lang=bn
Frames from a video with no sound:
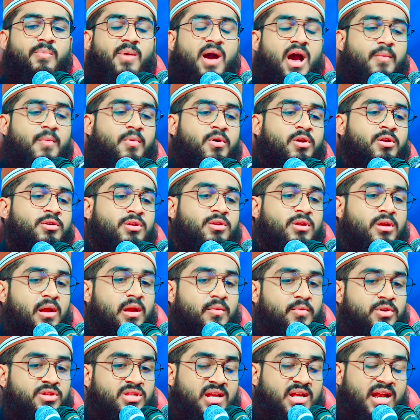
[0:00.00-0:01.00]
অভাব অনটনের
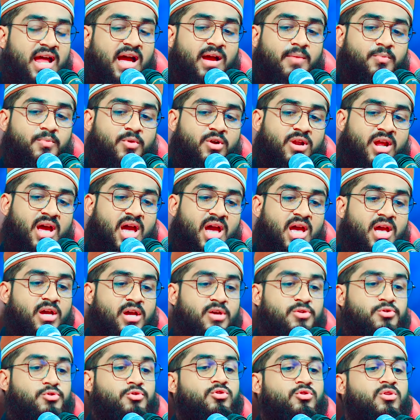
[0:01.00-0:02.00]
মধ্যে রাখবো না
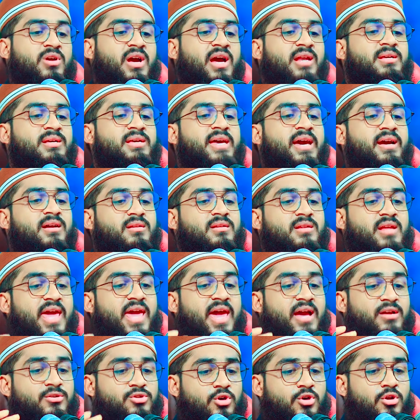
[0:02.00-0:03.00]
শুধু খালি এক
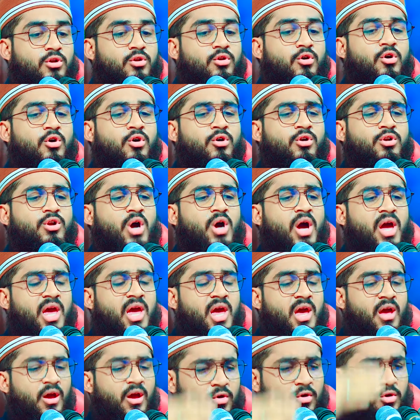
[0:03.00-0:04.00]
একজন লোক নয়
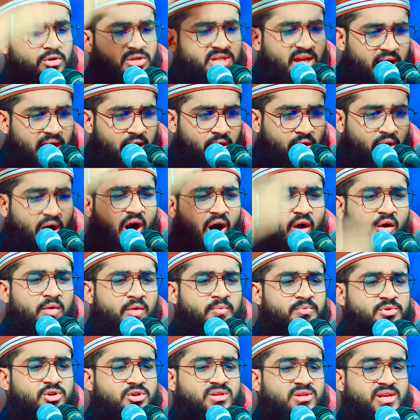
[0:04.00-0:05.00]
গোটা কম
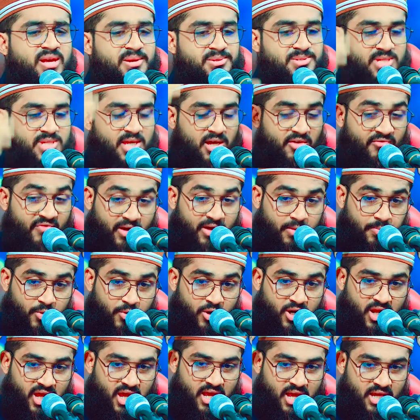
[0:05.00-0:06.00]
যদি ইস্তেকফার
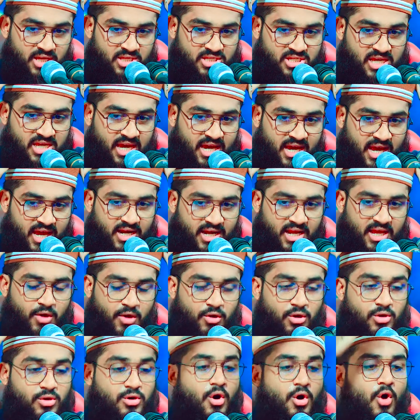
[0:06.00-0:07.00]
পড়ে সেখানে
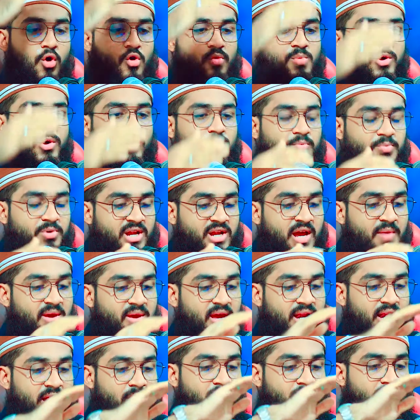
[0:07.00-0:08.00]
ওই কৌমের উপরে আমি
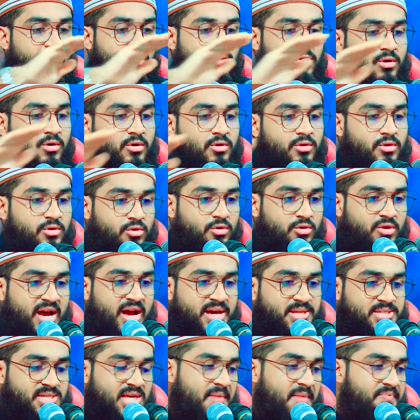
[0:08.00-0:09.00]
আল্লাহ পাক কখনো কোনো
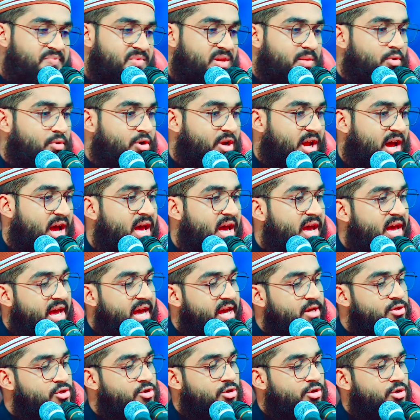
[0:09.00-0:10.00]
আজাব দিব না
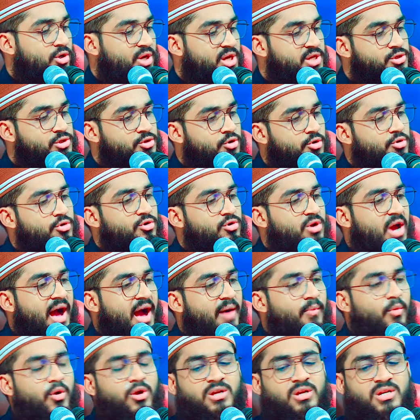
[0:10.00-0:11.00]
এই জন্য এই ছোট্ট
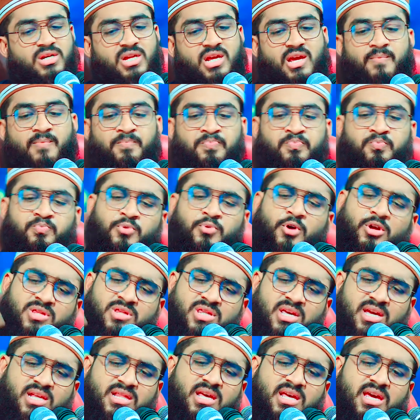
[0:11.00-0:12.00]
আমলটি
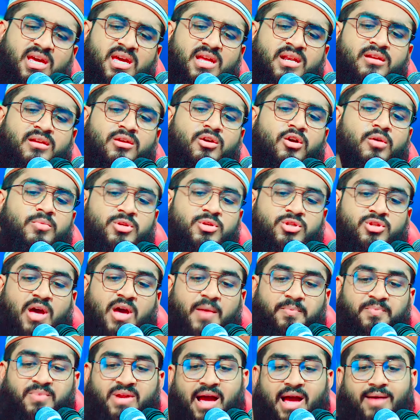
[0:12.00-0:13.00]
প্রতিদিন নিয়মিত নিয়মিত
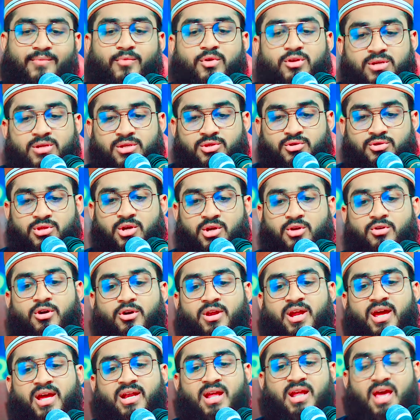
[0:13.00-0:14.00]
আপনি আমলটি যদি
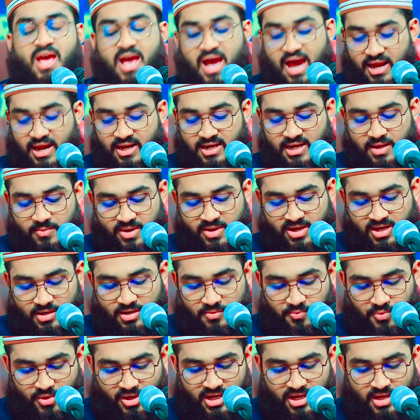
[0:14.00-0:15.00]
করেন আল্লাহ পাকের
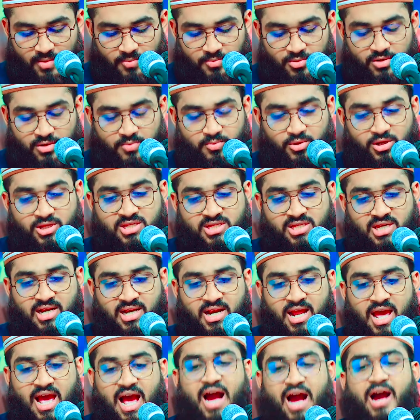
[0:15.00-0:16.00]
পয়গাম্বর বলছেন
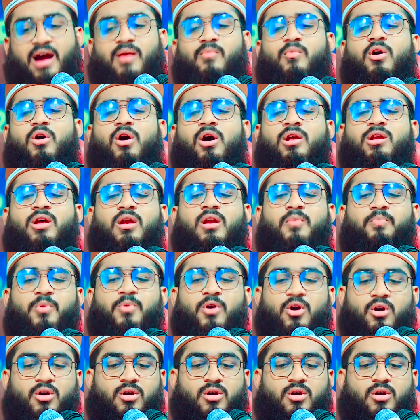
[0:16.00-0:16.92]
আমল অল্প